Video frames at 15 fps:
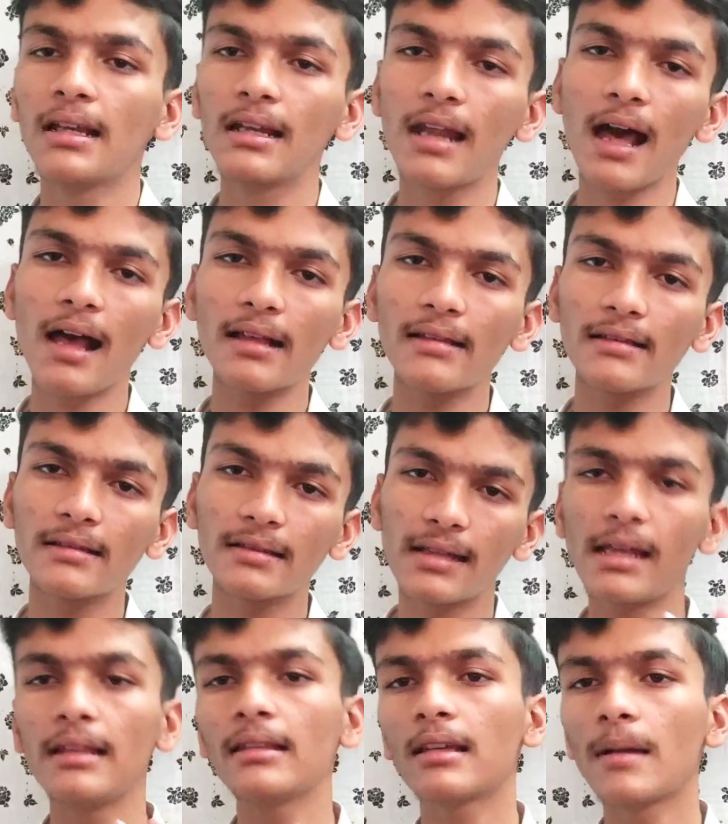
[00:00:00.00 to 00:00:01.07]
क्लास
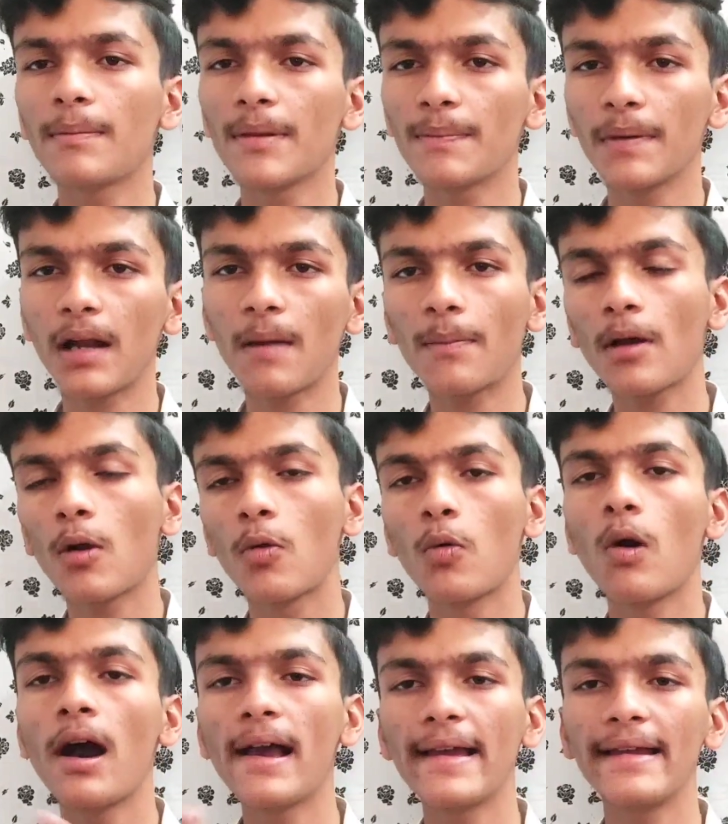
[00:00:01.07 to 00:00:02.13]
टेंथ का पेपर आपका
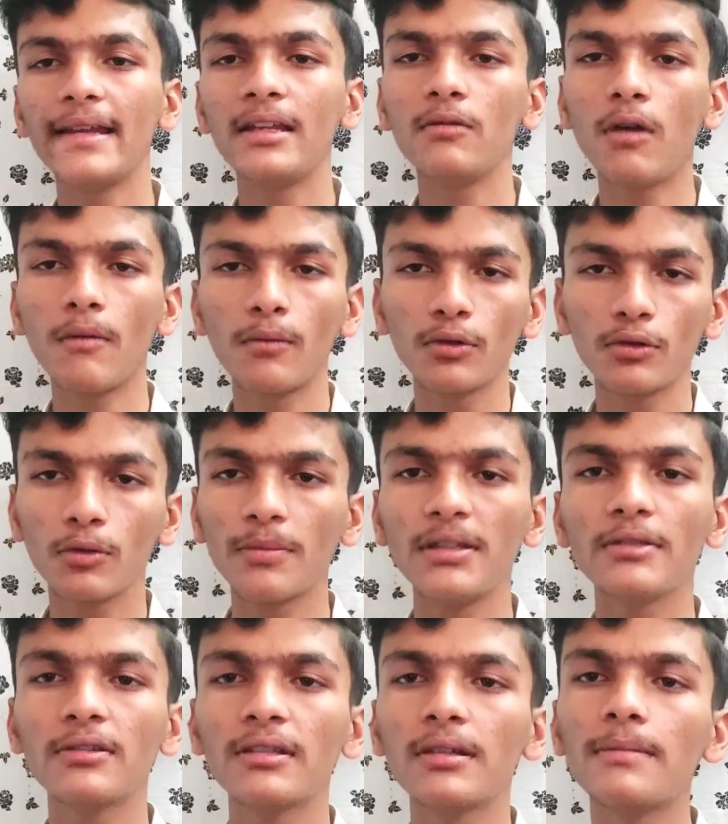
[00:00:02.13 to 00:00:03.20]
हुआ या नहीं हुआ वो तो भी
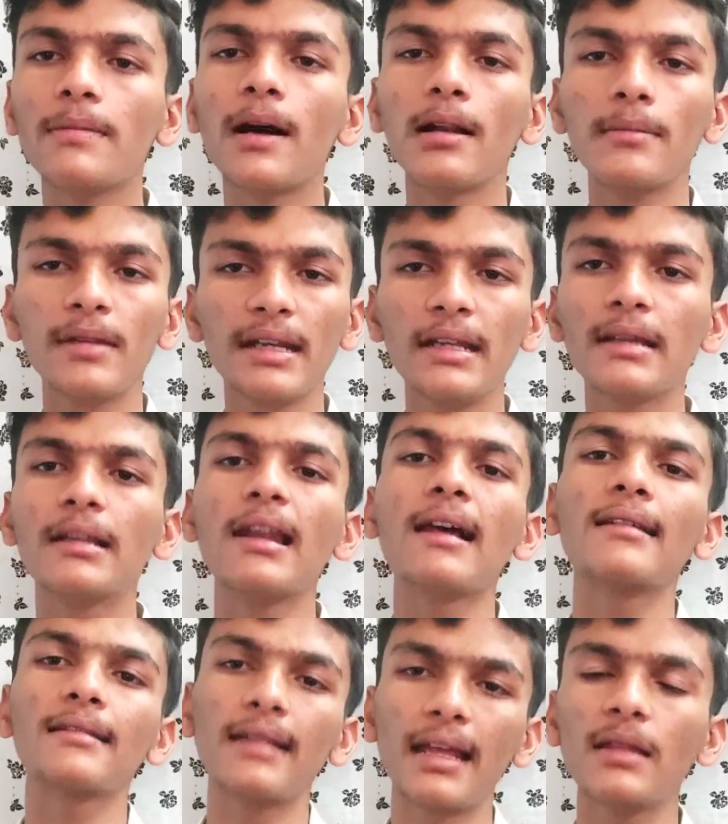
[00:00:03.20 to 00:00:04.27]
इसके बारे में नहीं
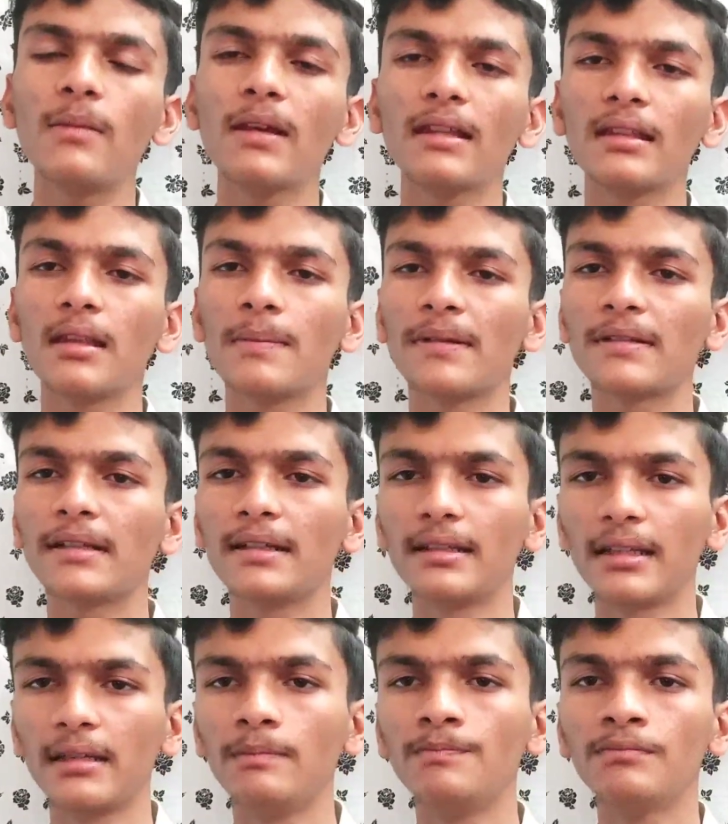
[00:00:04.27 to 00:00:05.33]
क्लास नाइन्थ में कितने
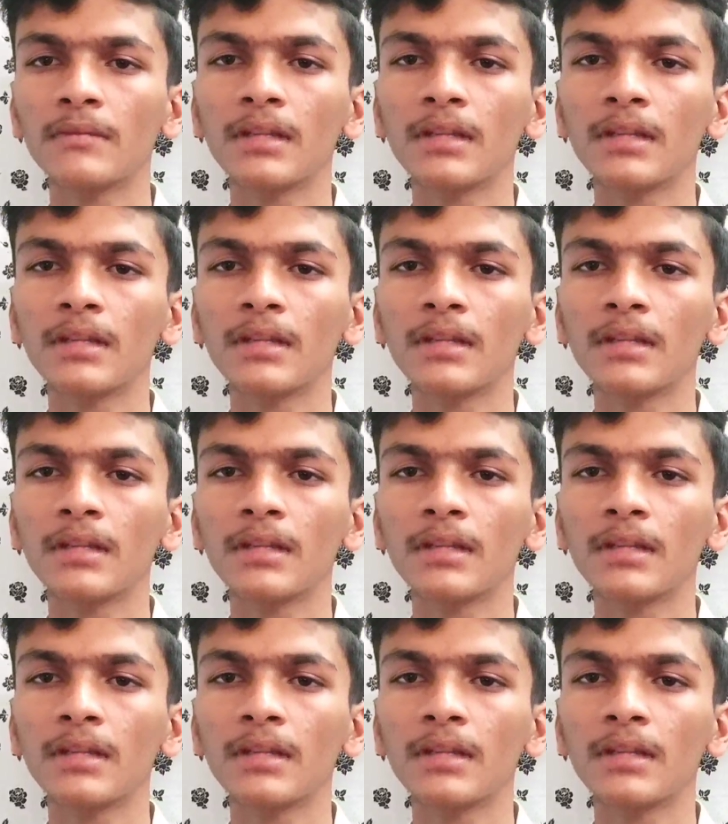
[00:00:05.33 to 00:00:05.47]
परसेंट थे